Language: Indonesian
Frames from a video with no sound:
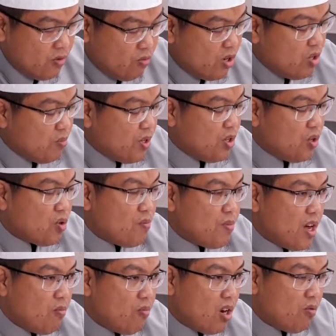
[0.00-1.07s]
Wa yumdidukum
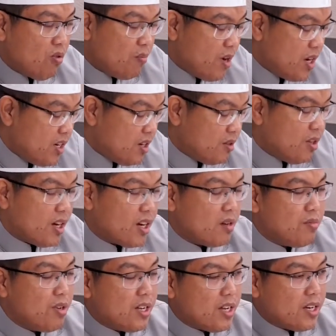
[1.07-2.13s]
bi amwalin wa banin. Allah
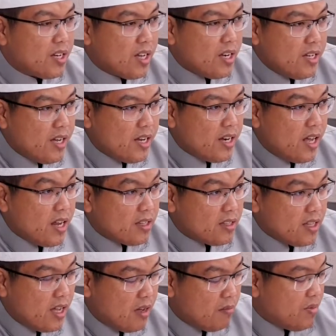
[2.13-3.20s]
akan berikan kalian
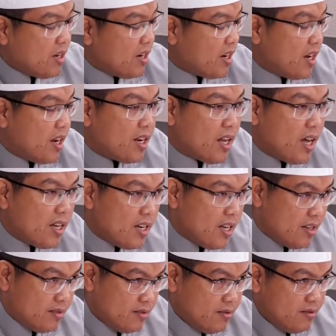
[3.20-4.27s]
harta, berikan kalian
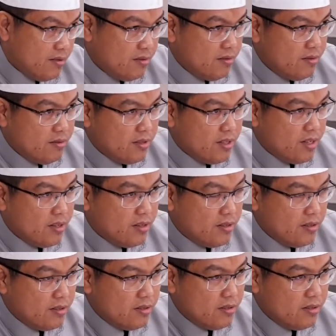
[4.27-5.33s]
anak-anak. Ya.
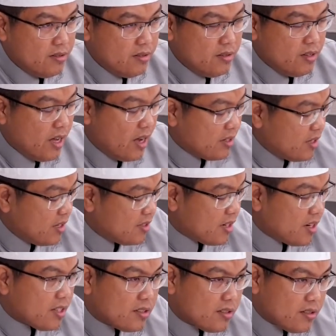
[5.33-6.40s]
Harta
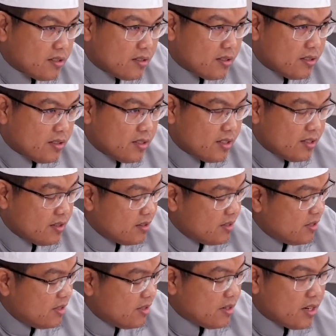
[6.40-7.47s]
seret. Ya.
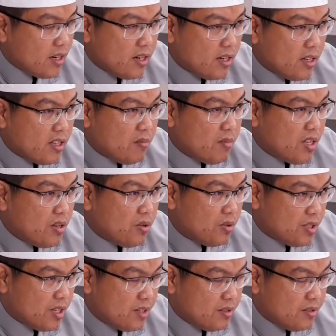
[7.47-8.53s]
Ini kadang kita banyak
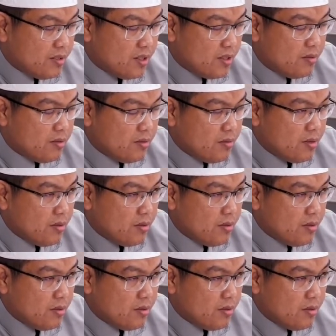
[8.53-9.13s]
dosa. Ya.